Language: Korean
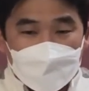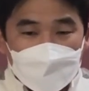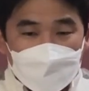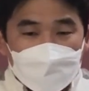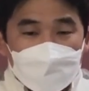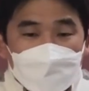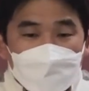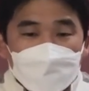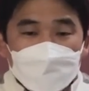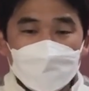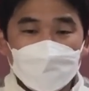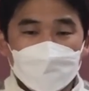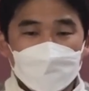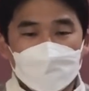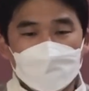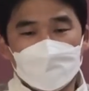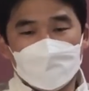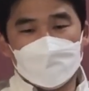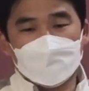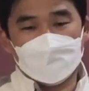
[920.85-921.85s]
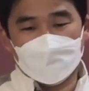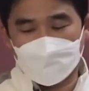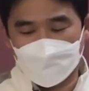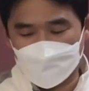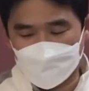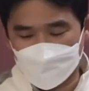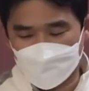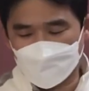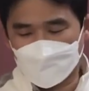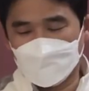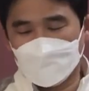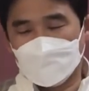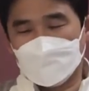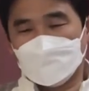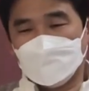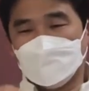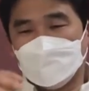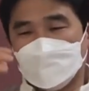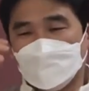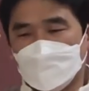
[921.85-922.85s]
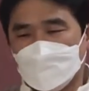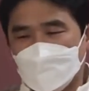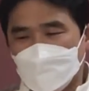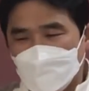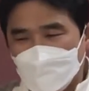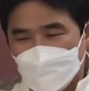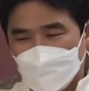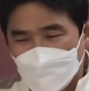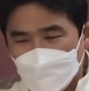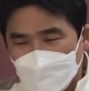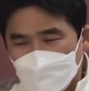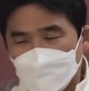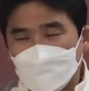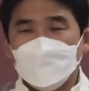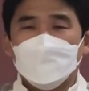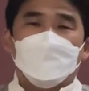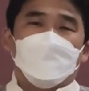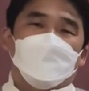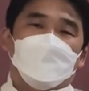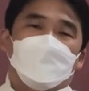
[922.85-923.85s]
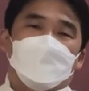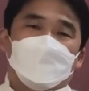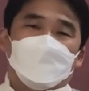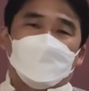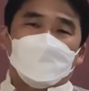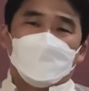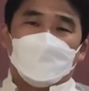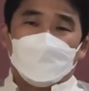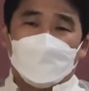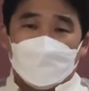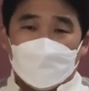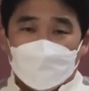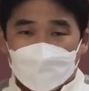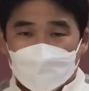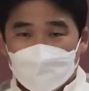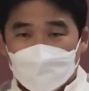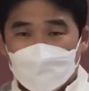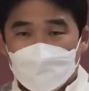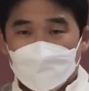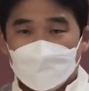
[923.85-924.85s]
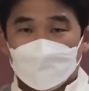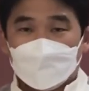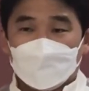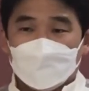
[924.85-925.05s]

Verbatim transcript: 그 구속이라는 그 사건, 구약 성경 내내 흘러오는 그 구속의 사건,